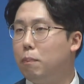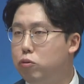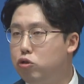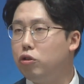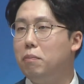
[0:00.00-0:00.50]

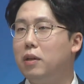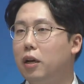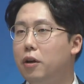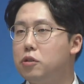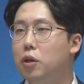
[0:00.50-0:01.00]
부추깁니다.
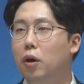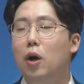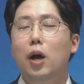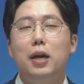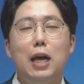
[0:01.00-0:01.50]
그래서
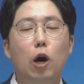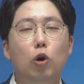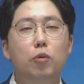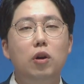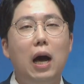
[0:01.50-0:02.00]

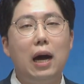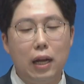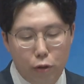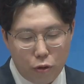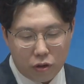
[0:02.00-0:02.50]
야곱을
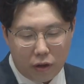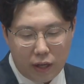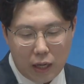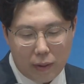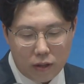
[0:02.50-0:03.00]
하란으로
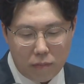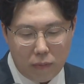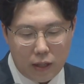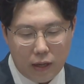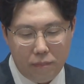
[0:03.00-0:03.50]
떠나게
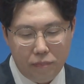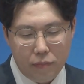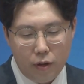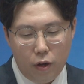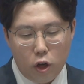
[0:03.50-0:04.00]
만듭니다.
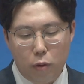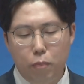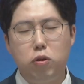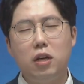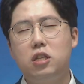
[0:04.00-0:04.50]
여러분,
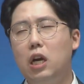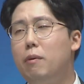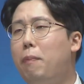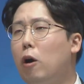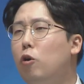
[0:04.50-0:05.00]
불확실함을
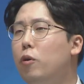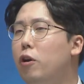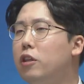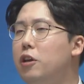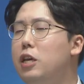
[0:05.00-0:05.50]
바꿔보려
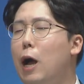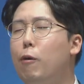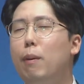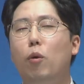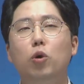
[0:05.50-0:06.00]
했던 이
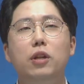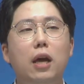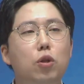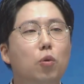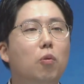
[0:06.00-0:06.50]
야곱의 모든
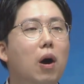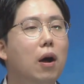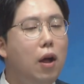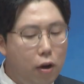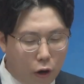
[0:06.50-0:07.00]

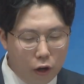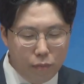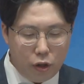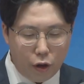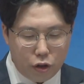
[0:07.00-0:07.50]
행동과
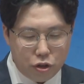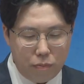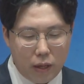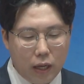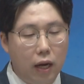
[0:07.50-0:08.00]
걸음들이
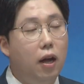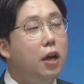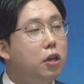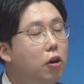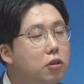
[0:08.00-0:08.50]
어떻습니까?
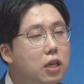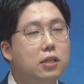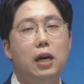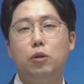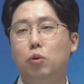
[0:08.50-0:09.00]
형제
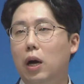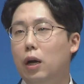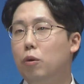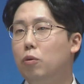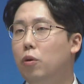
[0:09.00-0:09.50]
사이도
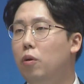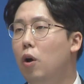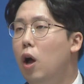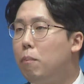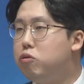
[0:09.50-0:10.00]
갈라놓고,
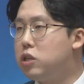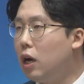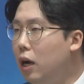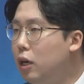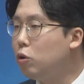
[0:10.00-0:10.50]
부자
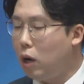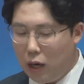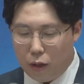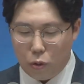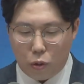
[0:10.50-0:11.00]
관계도
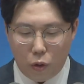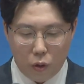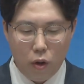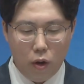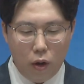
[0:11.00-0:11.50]

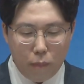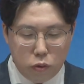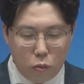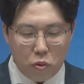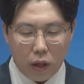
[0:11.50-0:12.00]
갈라놓고,
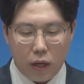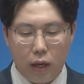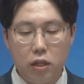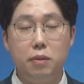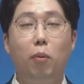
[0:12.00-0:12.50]
부부
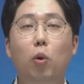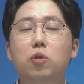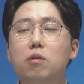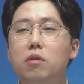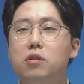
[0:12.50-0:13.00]
관계까지
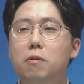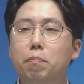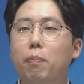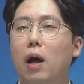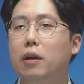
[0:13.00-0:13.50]
모든 것을
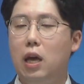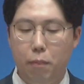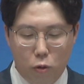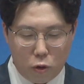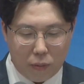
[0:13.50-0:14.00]

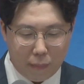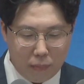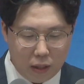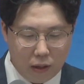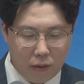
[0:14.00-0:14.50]
파괴해버리고
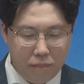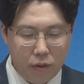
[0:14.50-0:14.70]
맙니다.